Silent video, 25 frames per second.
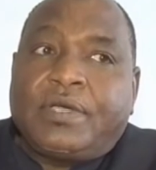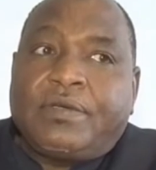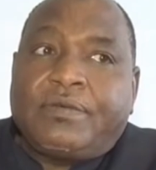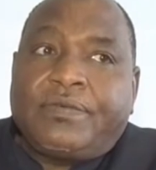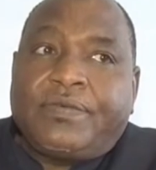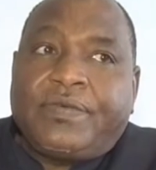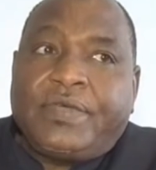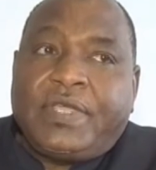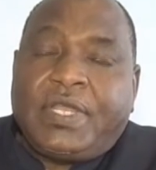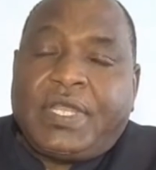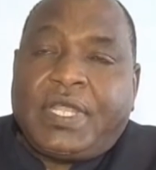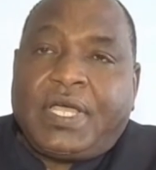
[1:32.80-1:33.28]

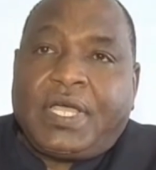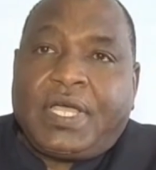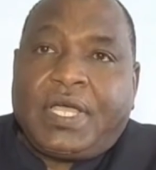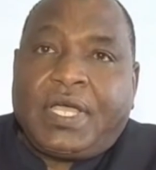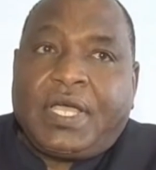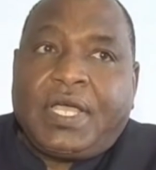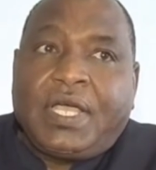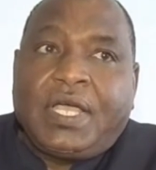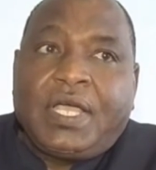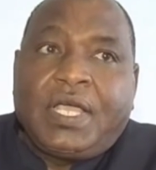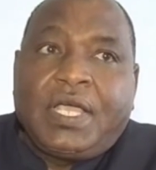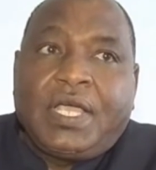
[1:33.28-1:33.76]

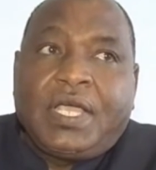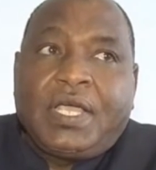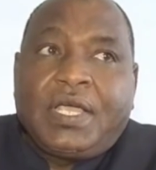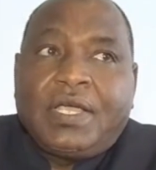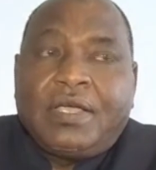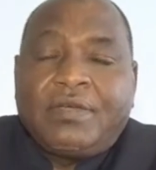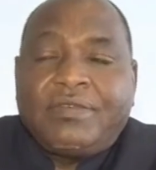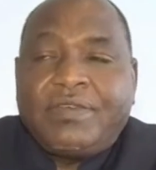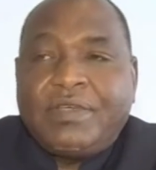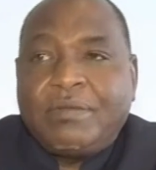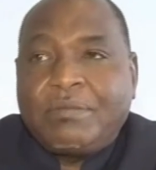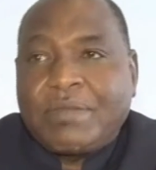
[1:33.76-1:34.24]
في
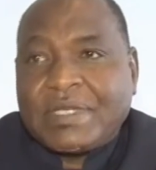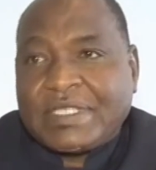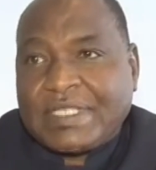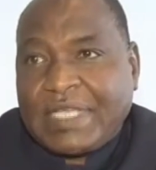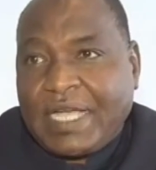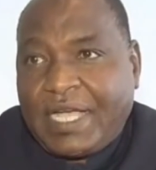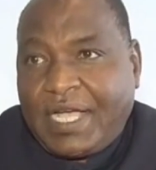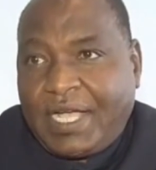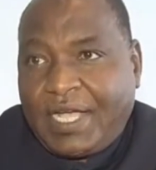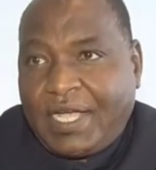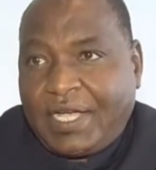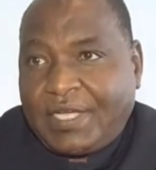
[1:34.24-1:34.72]
في
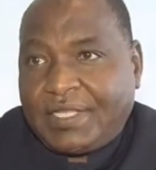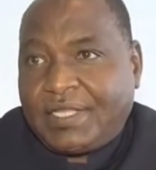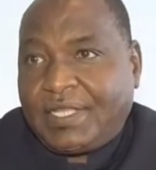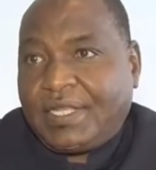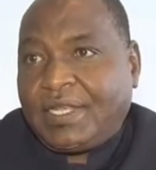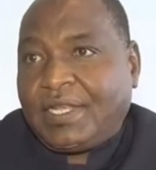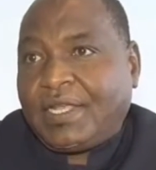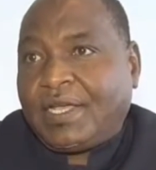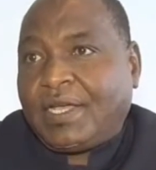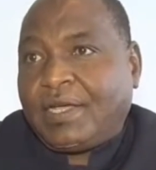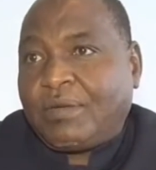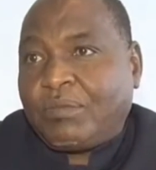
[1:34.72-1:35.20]
المساحه
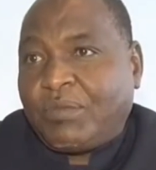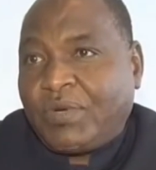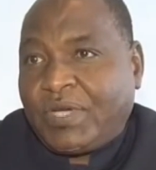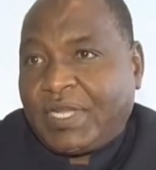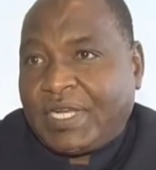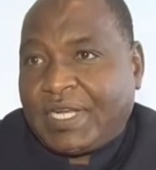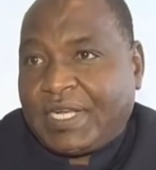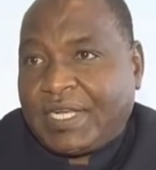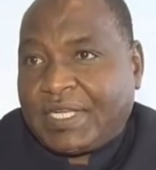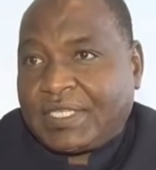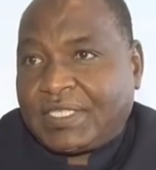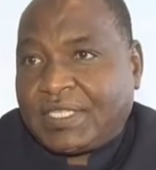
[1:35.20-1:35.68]
عن
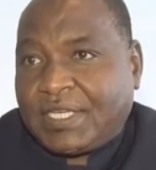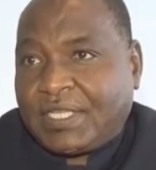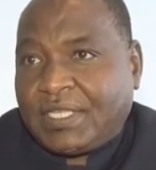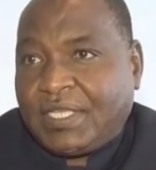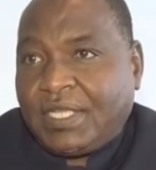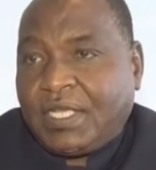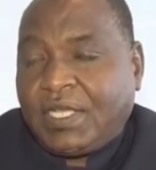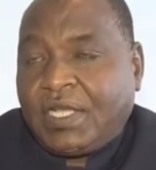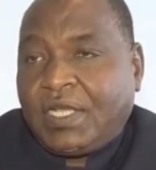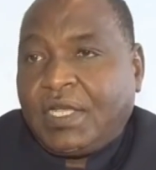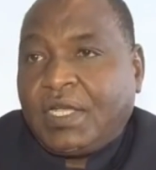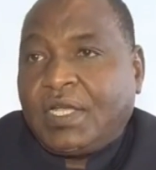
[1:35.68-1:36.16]
بحر اللكشات
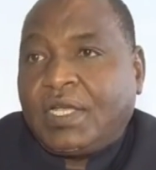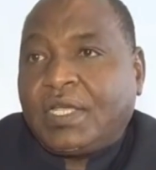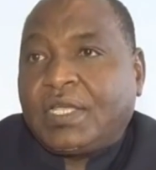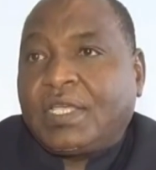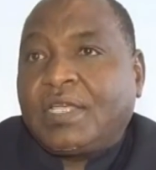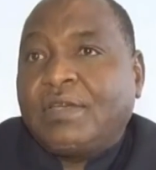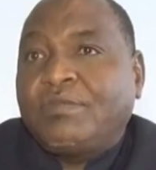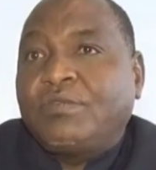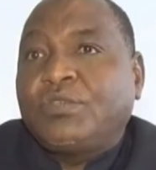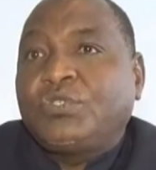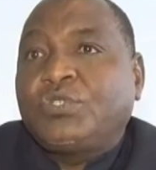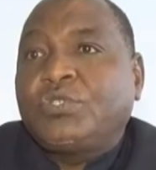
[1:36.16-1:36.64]

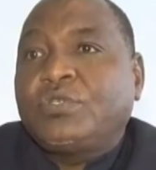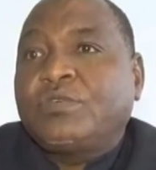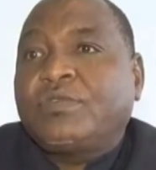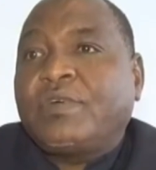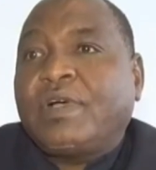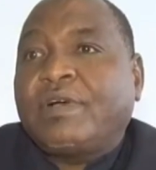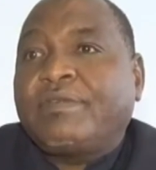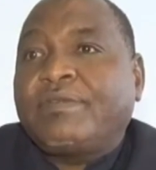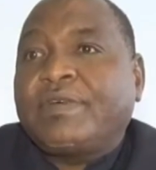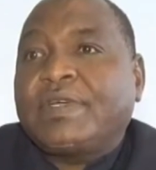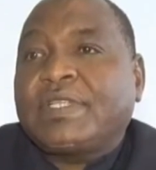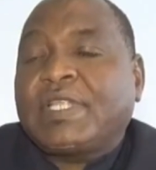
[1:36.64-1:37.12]
كيف نشوفوا
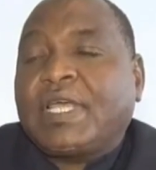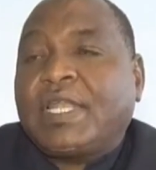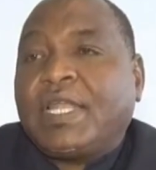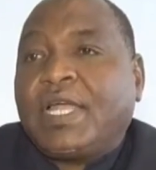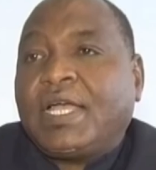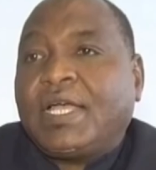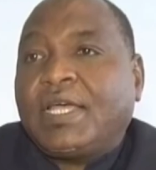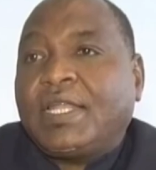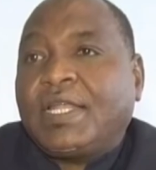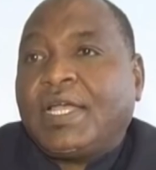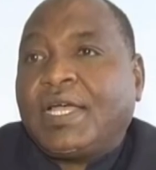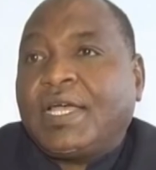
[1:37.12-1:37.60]
عن فات
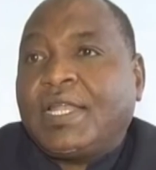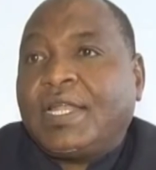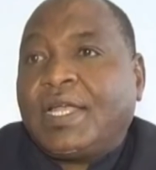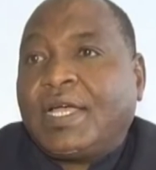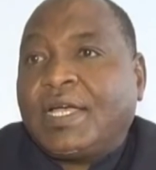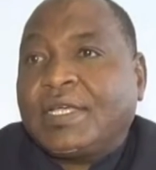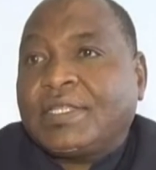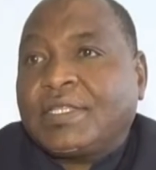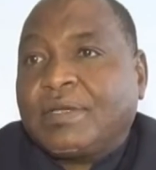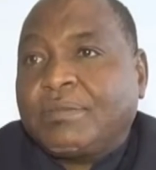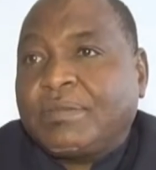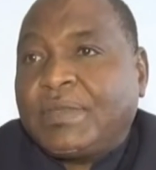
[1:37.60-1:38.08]

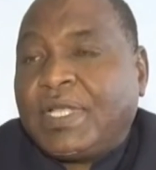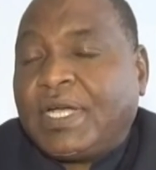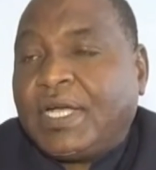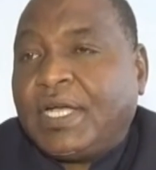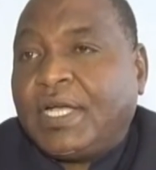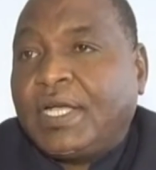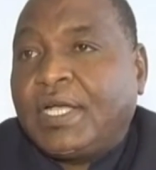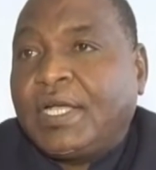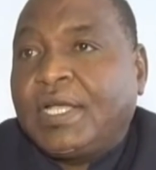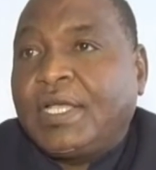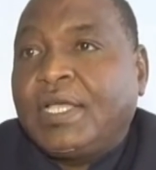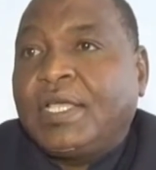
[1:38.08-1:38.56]
الحطب ده
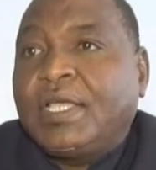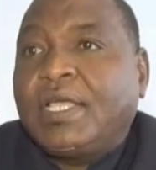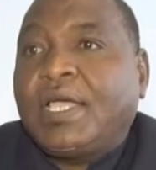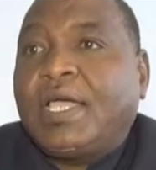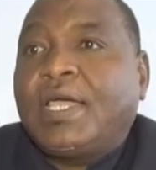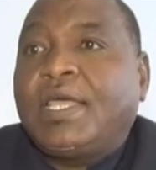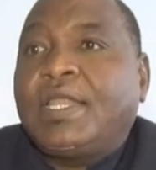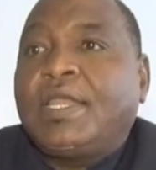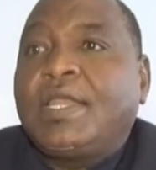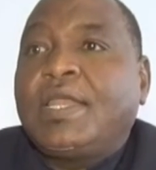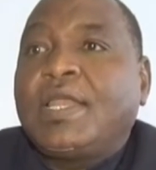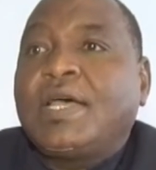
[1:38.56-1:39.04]

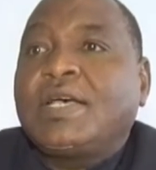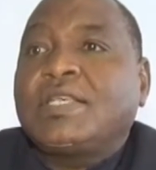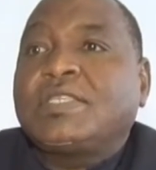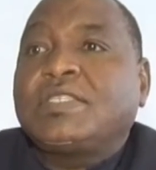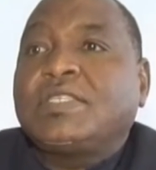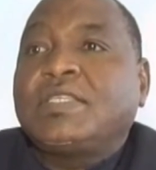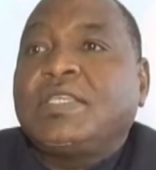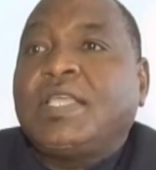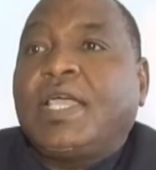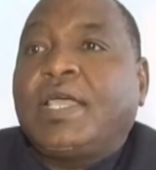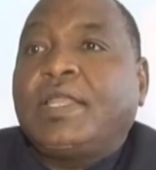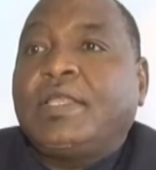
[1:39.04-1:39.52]

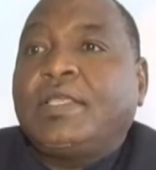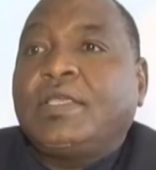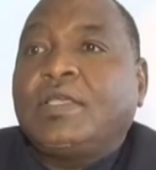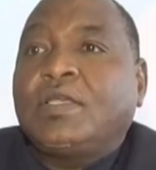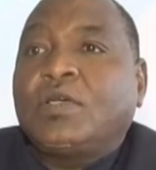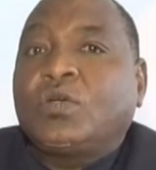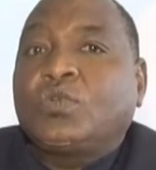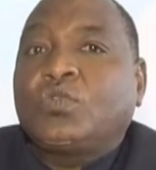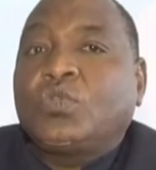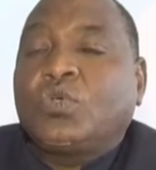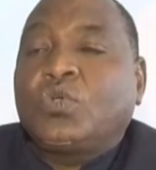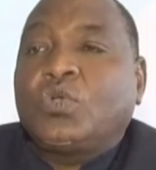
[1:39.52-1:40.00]
الناس يعني
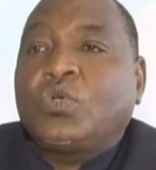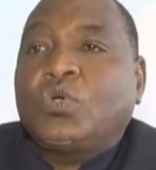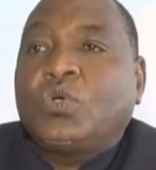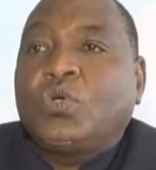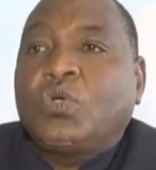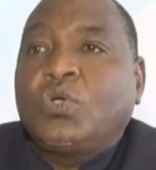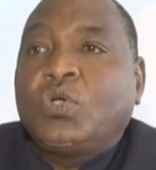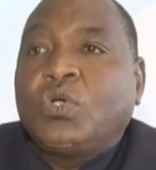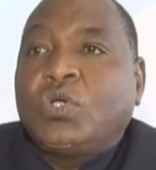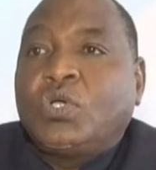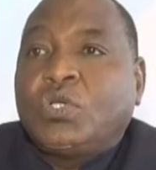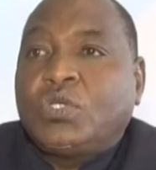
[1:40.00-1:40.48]
يقدروا
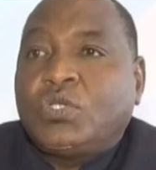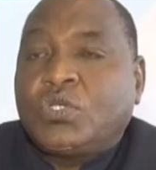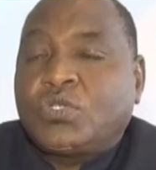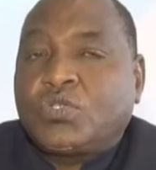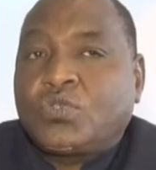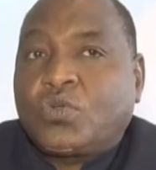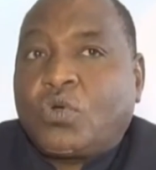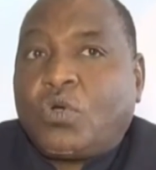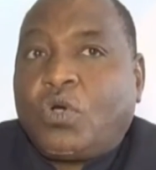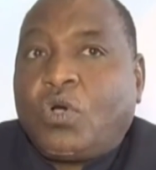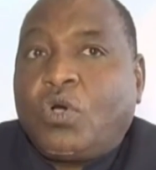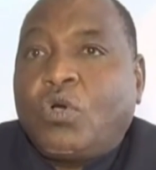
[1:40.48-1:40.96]

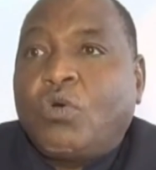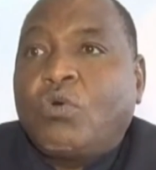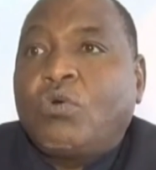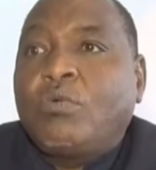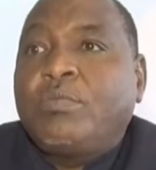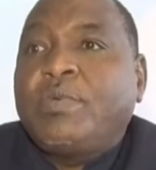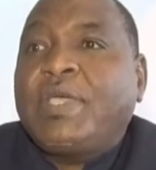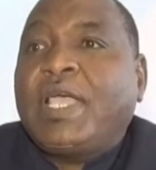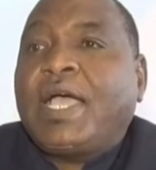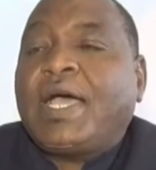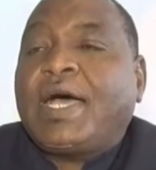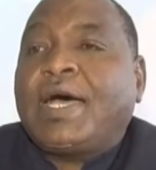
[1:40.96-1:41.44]
يزرعوا
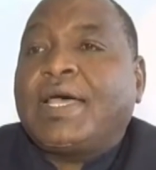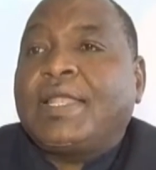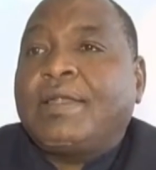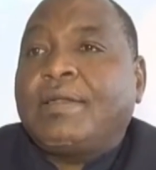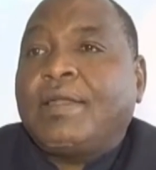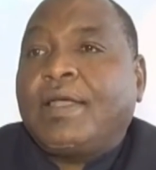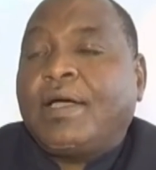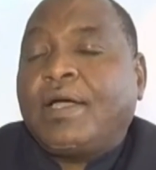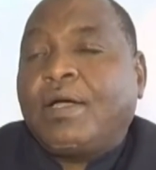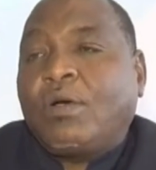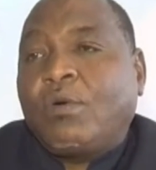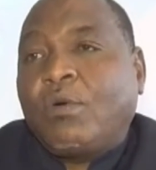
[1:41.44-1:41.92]
وبيع
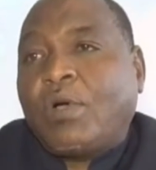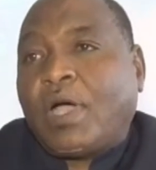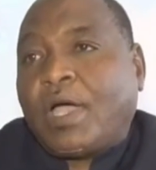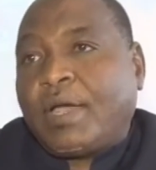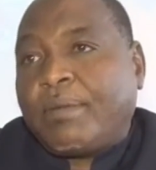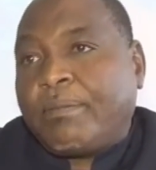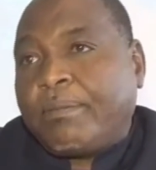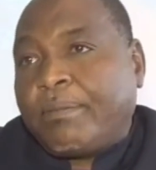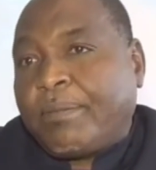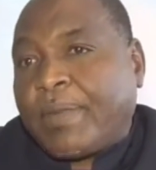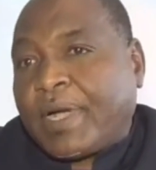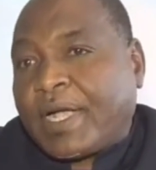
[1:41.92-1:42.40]

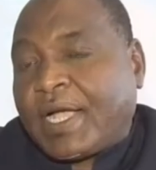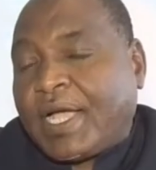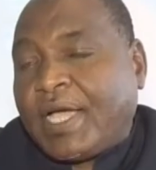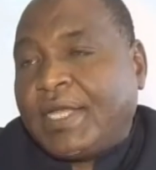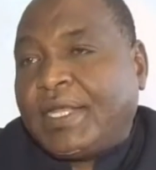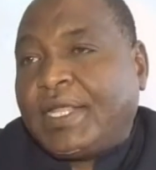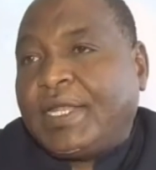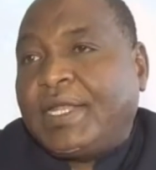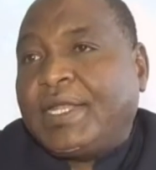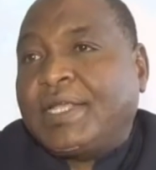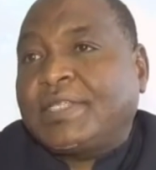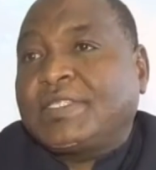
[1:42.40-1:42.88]

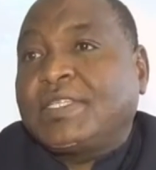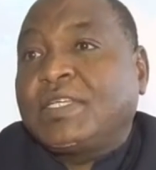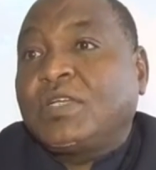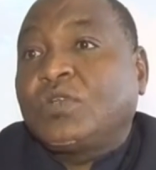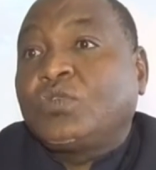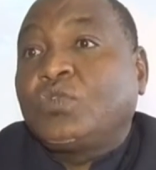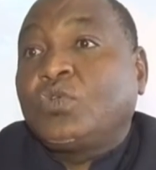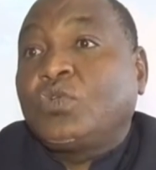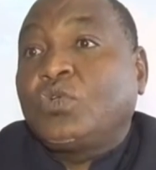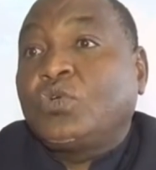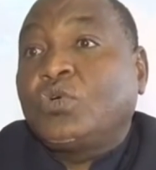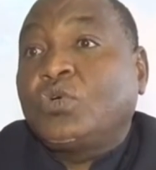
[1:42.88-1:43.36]
مكان الناس
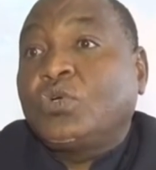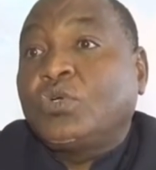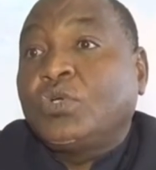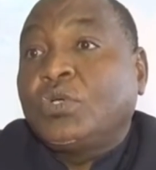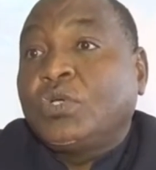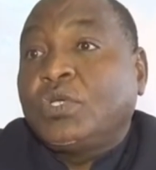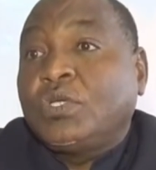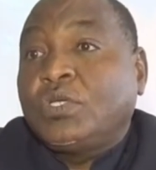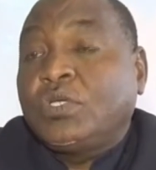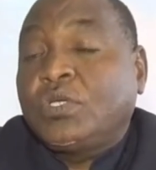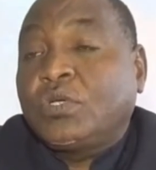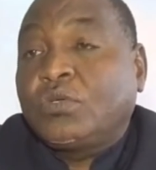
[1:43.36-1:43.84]
يقدروا
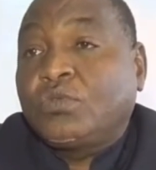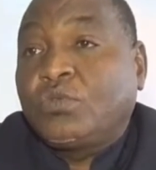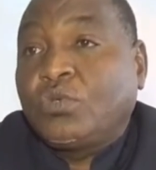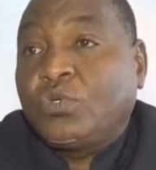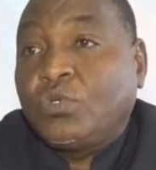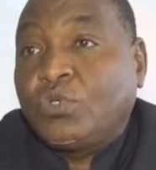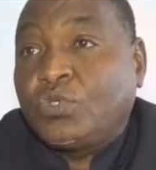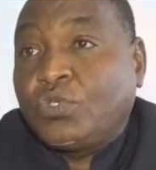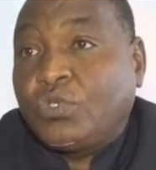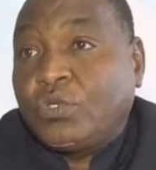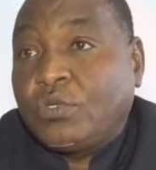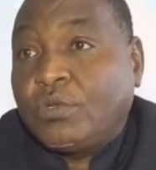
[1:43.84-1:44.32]

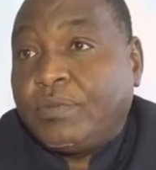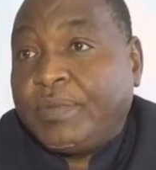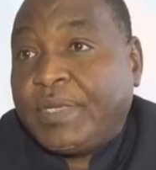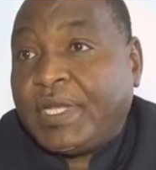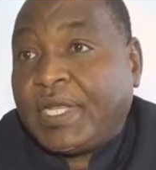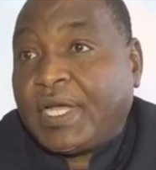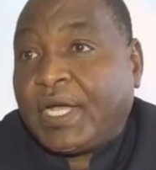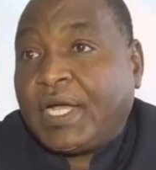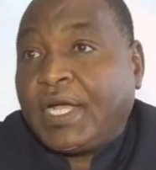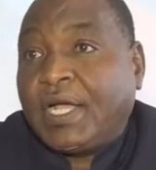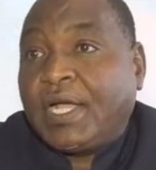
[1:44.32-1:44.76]
يقدروا يشيلوا منه